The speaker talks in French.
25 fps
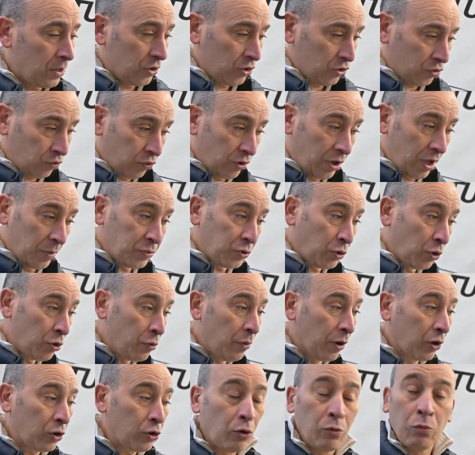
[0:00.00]
Je voulais
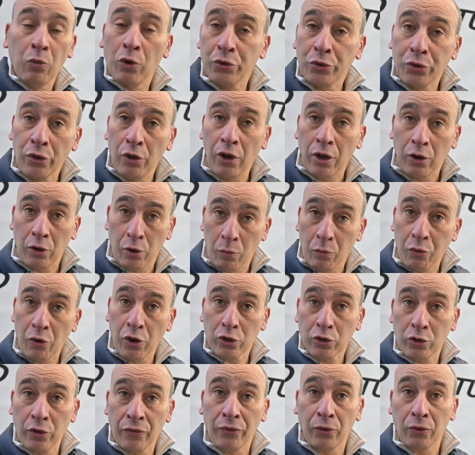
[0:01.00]
absolument que le moteur, le
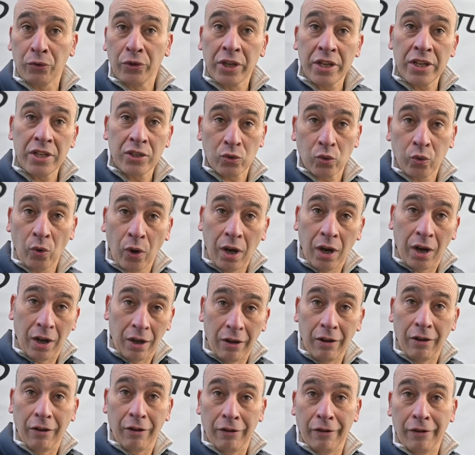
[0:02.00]
bloc de fonderie
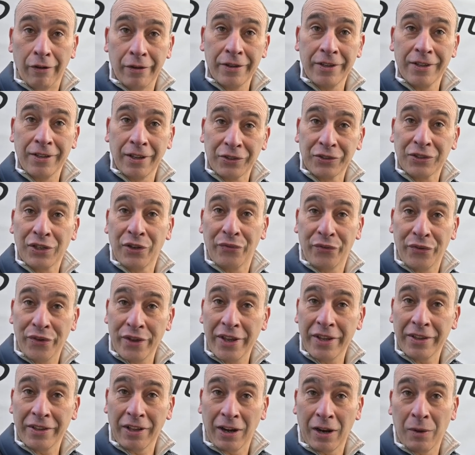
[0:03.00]
soit
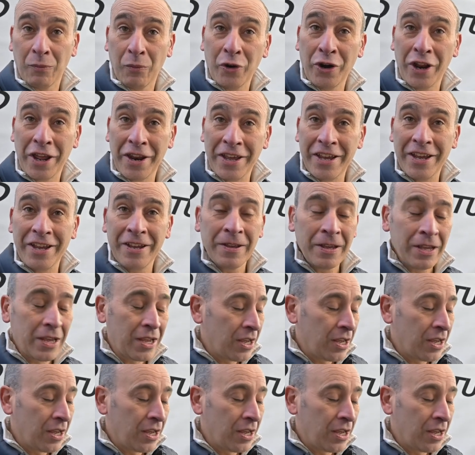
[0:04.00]
identifié dans la bonne année.